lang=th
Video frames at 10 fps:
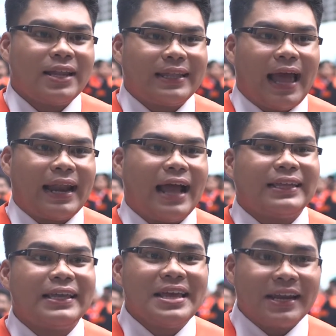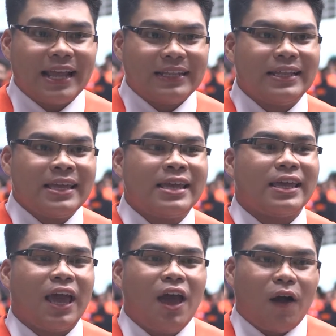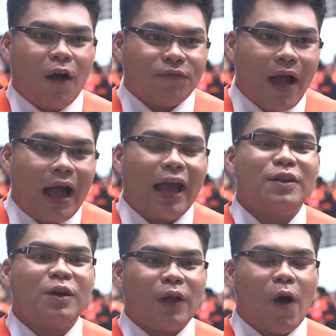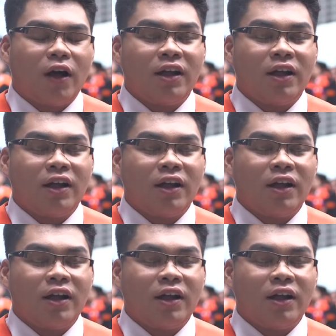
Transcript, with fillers: ในฐานะที่ได้เรียนที่นี่ขอฝากให้น้อง